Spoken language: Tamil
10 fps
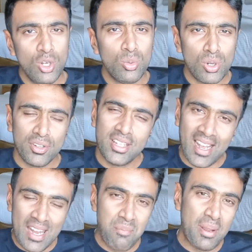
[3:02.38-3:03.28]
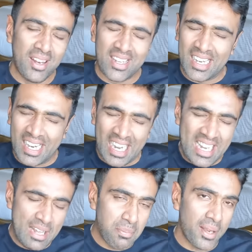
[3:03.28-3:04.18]
வலுவோ வந்து ஐபிஎலுக்கு
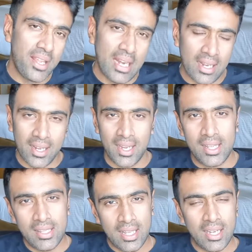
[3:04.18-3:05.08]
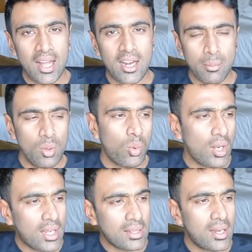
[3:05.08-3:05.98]
கண்டிப்பாக இருக்குங்க இது எல்லாருக்குமே
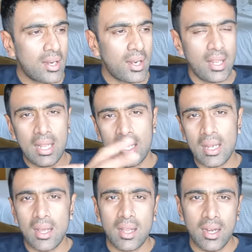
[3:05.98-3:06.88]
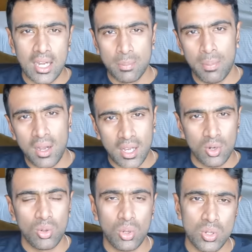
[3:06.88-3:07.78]
உலகத்தில் இருக்கிற எல்லா கிரிக்கெட்
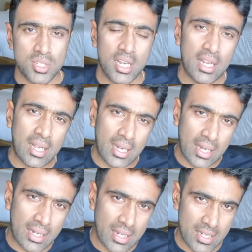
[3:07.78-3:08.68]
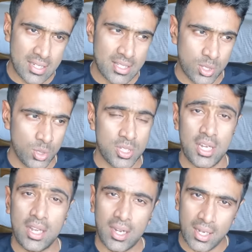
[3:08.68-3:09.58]
பார்க்குறவங்களுக்கும் சரி கிரிக்கெட் நேஷன்ஸ்க்கும்
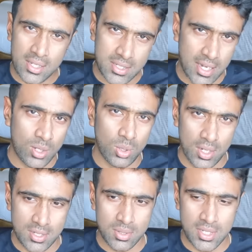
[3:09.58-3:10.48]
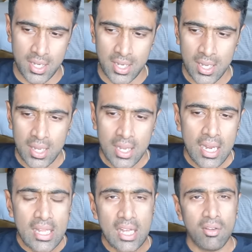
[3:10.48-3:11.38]
சரி கிரிக்கெட் ஸ்டேக் ஹோல்டர்ஸ்க்கும் சரி
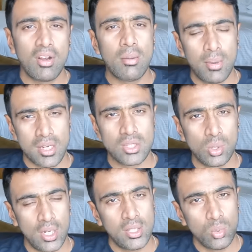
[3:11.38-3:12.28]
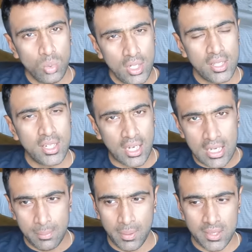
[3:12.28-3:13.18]
இது அவங்க மனசுக்குள்ளேருந்து உள்ளேருந்து
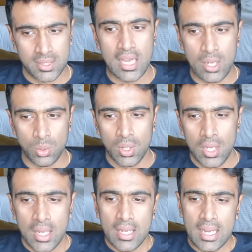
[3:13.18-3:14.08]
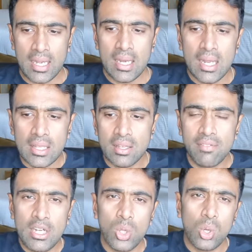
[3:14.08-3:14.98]
கண்டிப்பாக தெரியும் என்ன இந்த
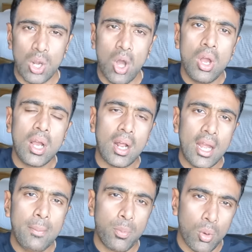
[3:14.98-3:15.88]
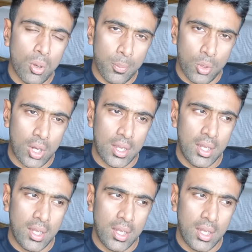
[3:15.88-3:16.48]
விண்டோ லாங்கர் ஆகி போக போக